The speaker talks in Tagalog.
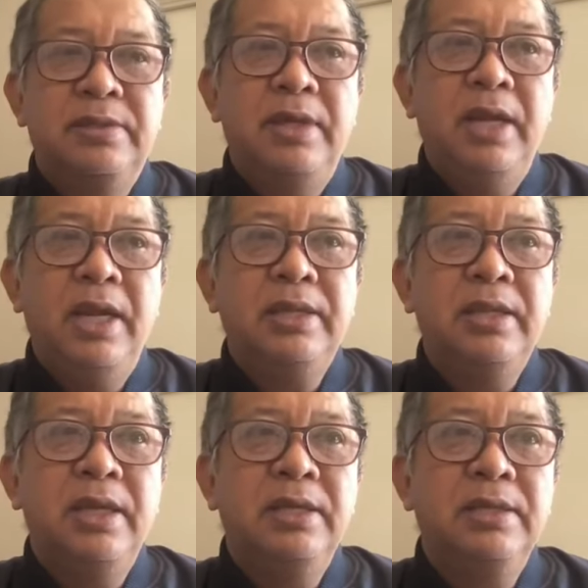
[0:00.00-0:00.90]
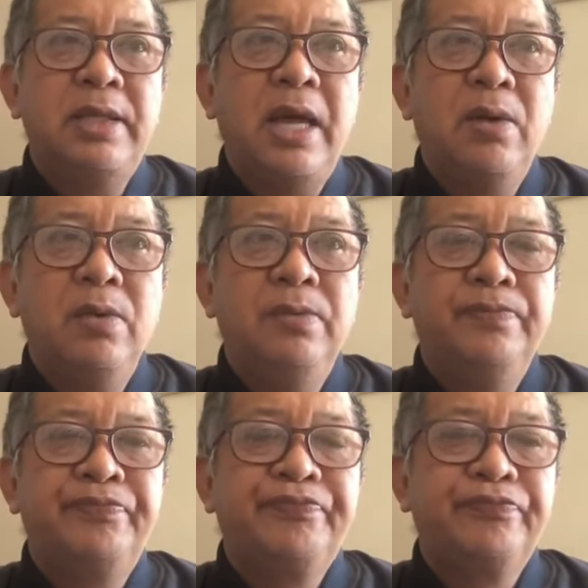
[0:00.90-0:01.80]
sa lahat ng tao
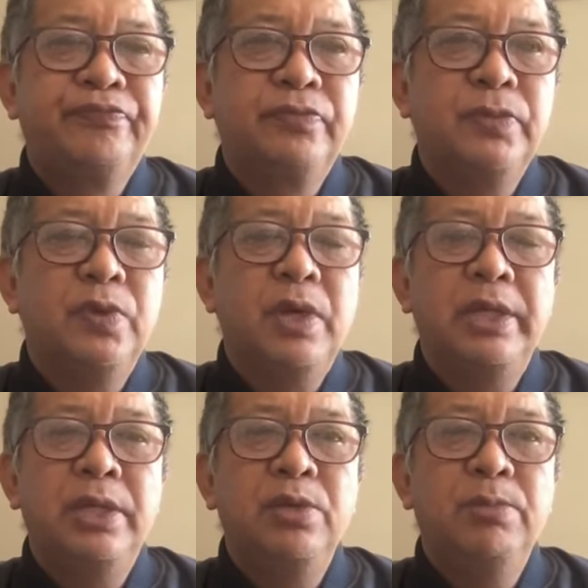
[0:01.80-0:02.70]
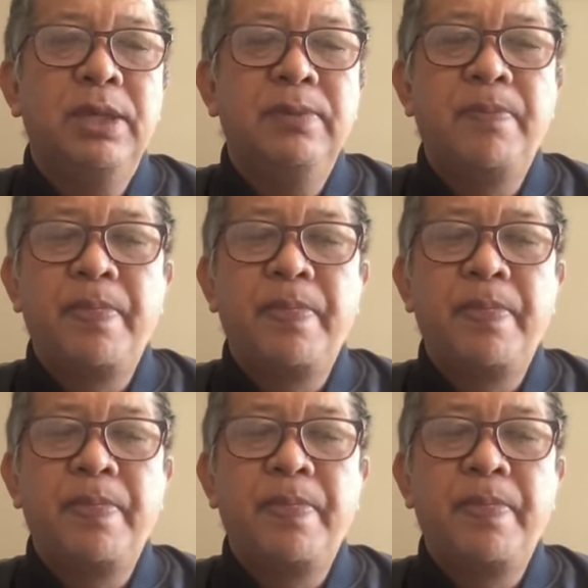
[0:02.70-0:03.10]
o kanino man